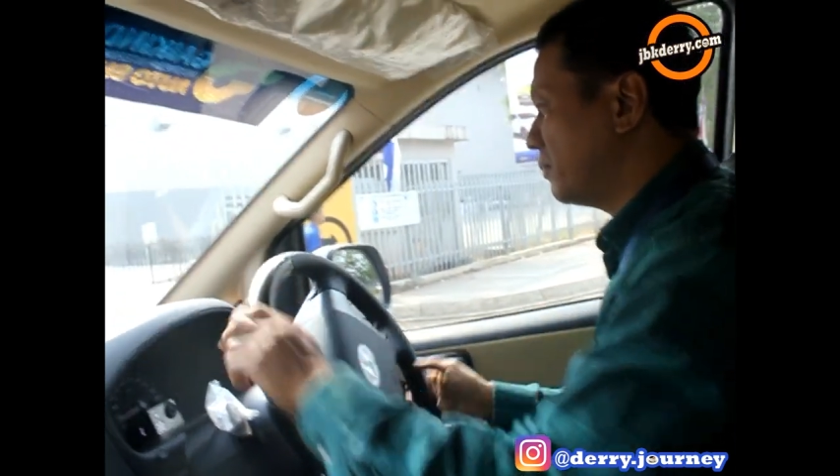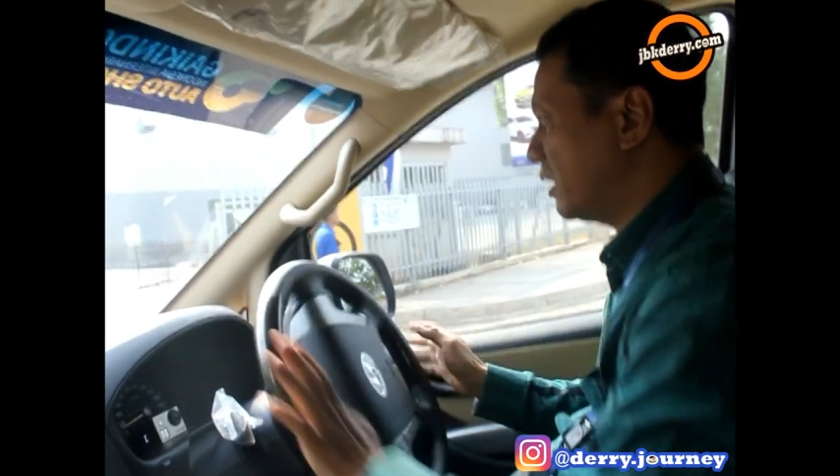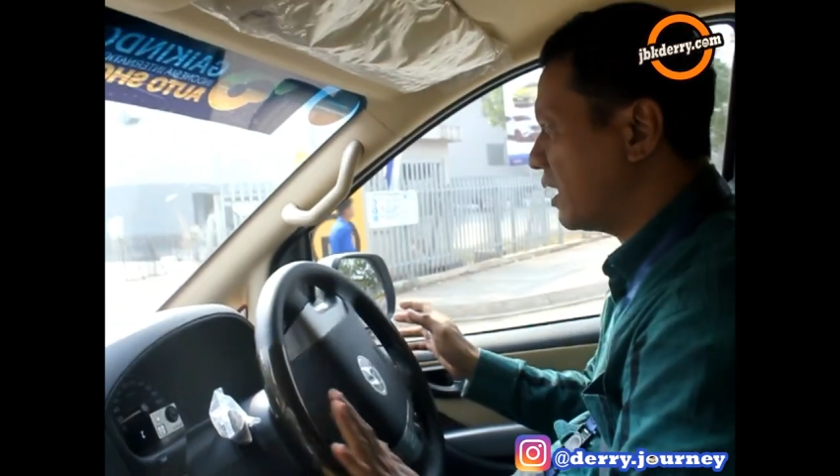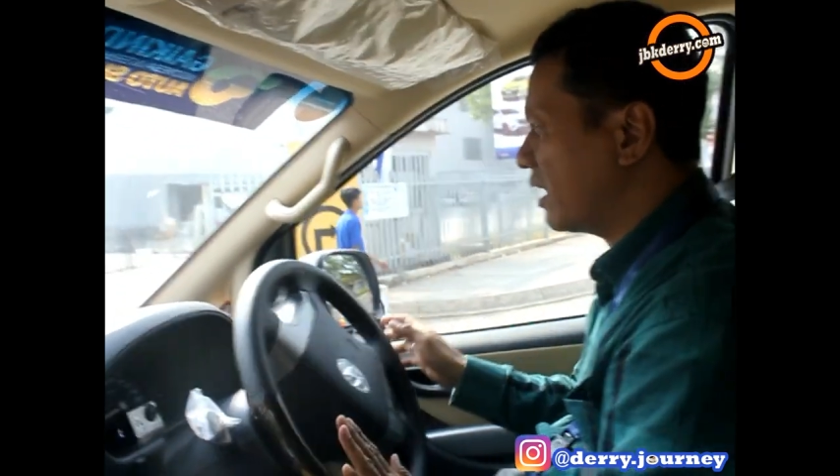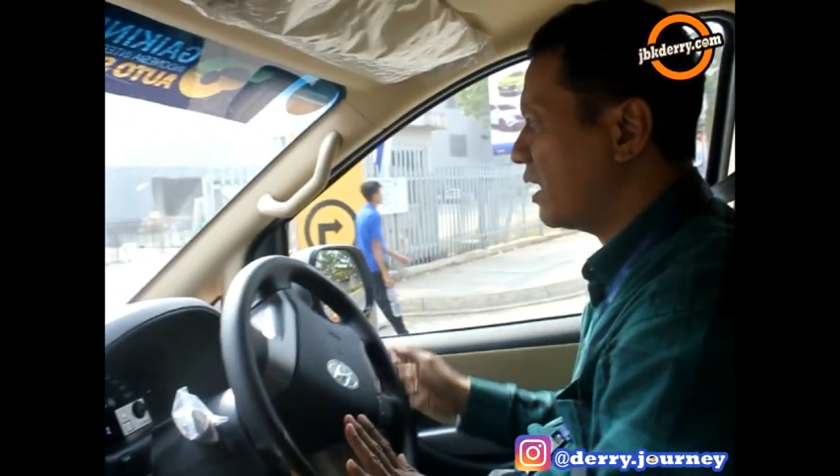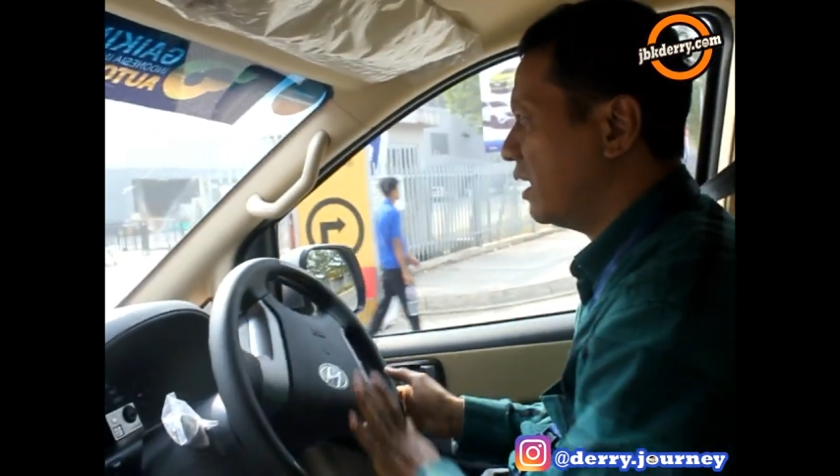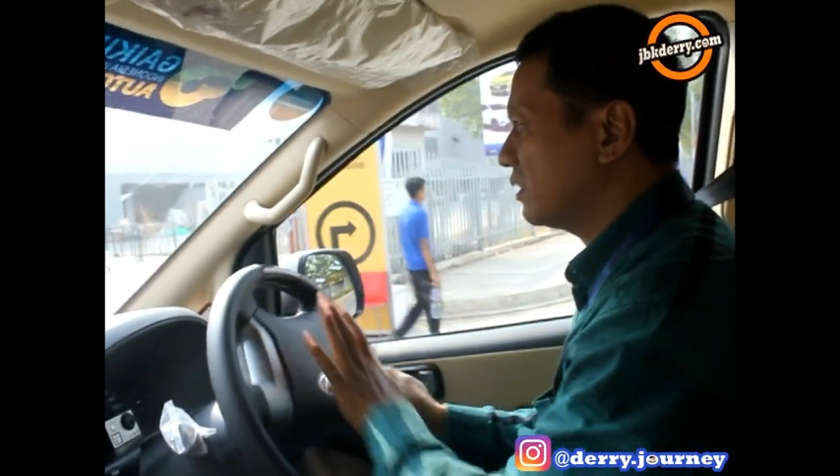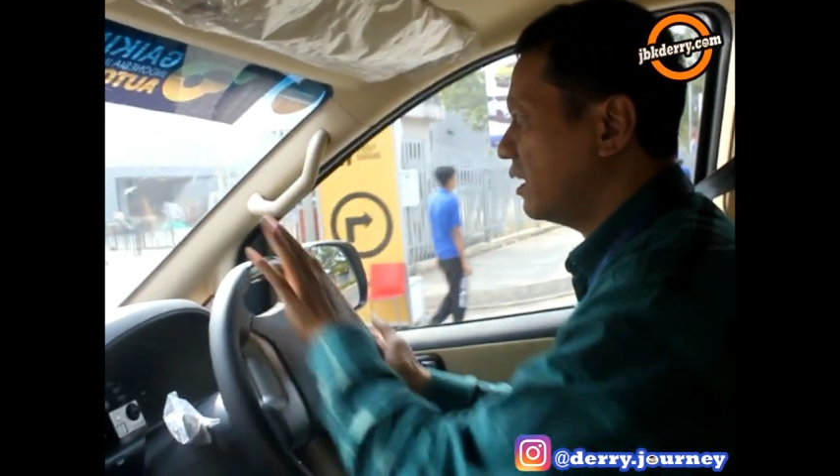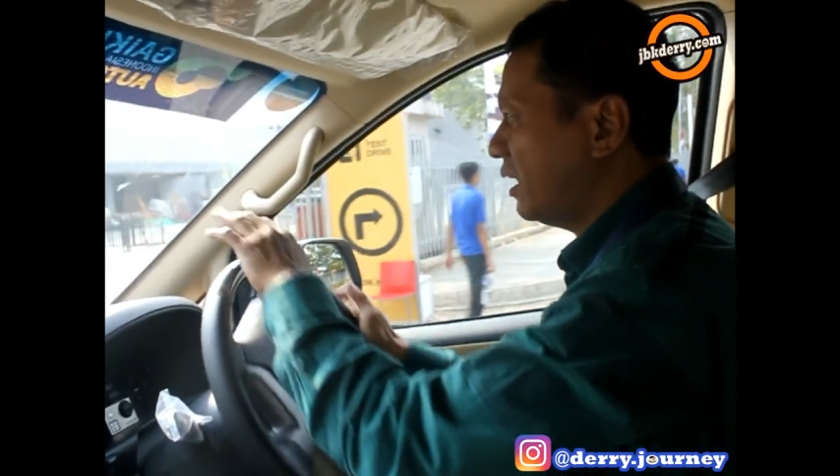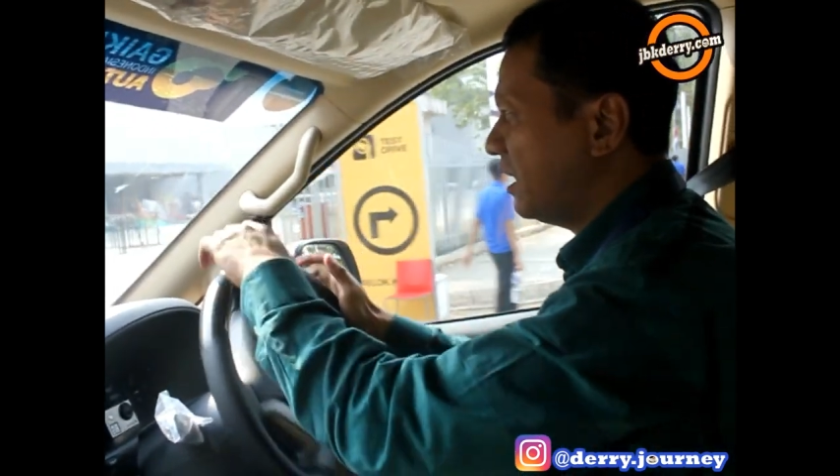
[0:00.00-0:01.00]
menengah ke
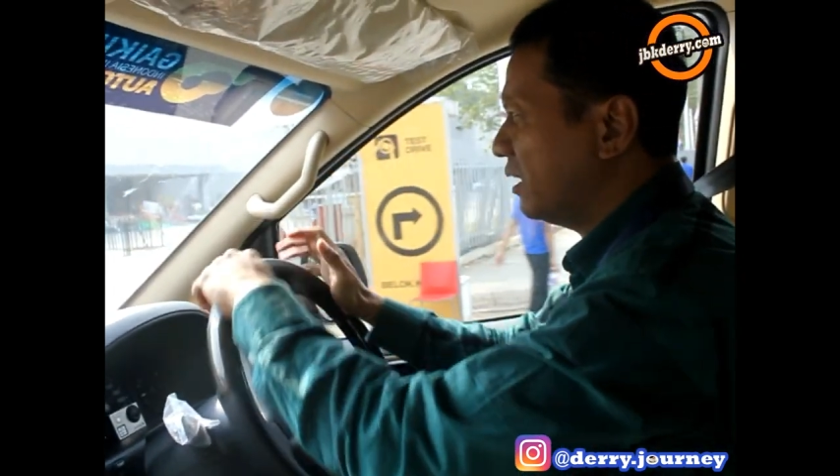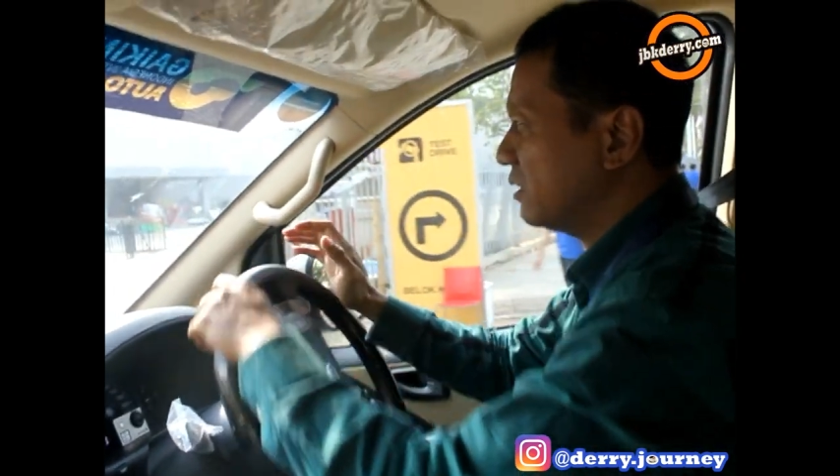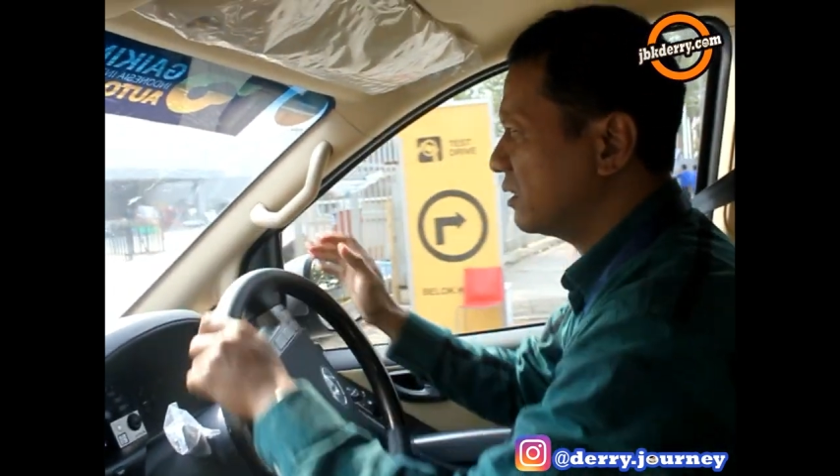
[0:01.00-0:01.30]
atas